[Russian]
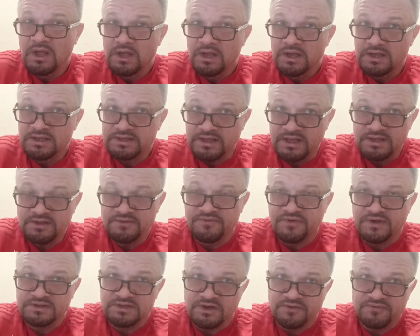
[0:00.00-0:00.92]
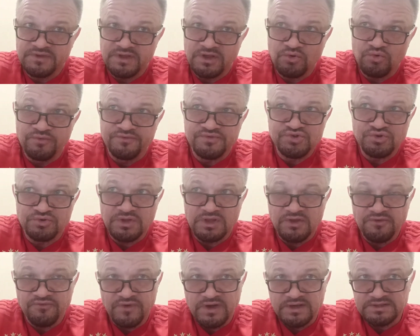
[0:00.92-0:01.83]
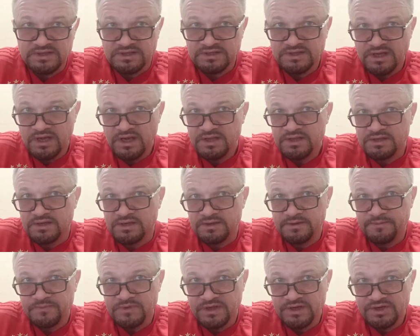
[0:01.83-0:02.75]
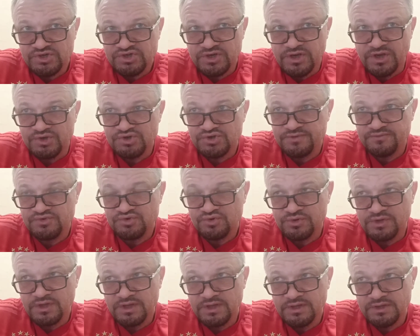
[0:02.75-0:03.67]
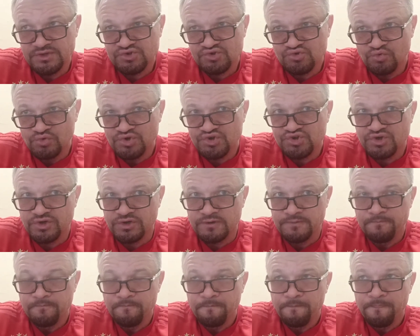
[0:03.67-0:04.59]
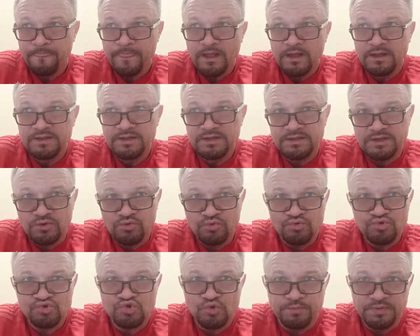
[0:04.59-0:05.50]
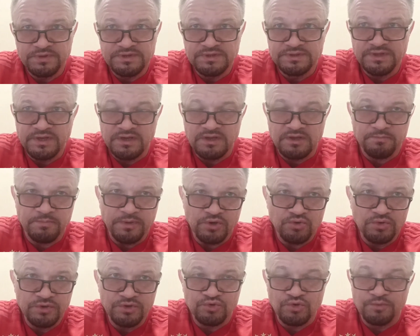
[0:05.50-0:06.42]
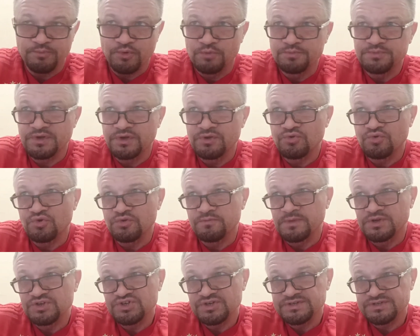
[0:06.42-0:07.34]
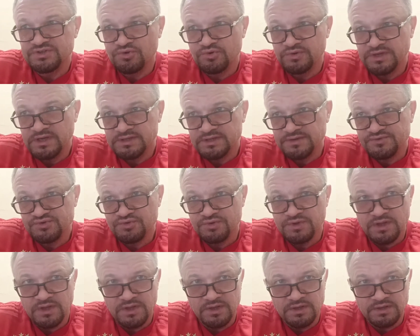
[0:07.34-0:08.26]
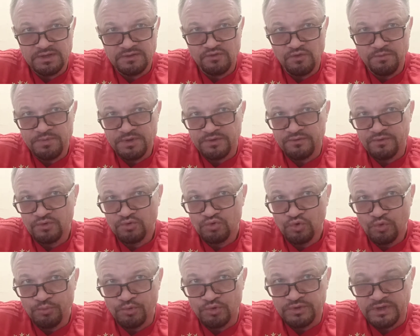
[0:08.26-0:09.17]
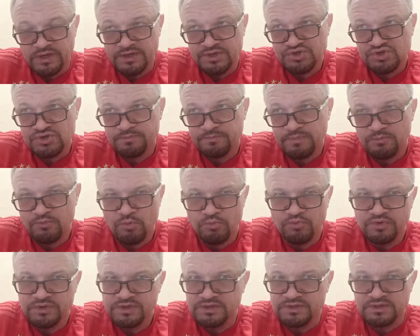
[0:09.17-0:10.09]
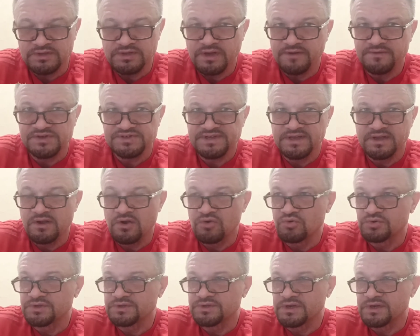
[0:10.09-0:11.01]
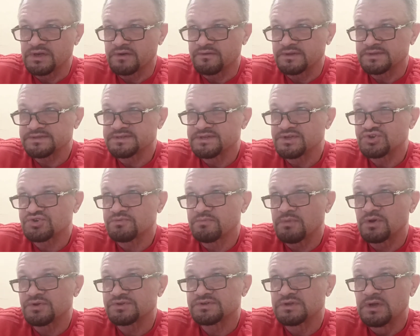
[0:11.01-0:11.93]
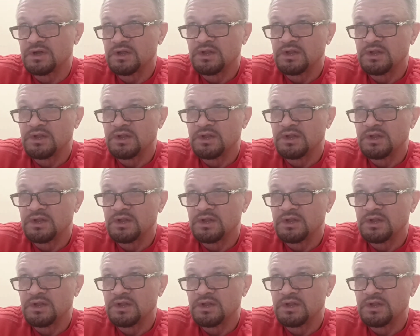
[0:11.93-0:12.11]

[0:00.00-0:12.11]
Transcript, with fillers: Это один фактор. Второй, все-таки фактор тренера решающий. Все-таки Сульшер – не такой уж опытный тренер. Пару лет он, по-моему, тренирует Манчестер Юнайтед. Все-таки это его первый клуб. Он раньше, по-моему, где-то норвежский какой-то тренировался, не ошибаюсь.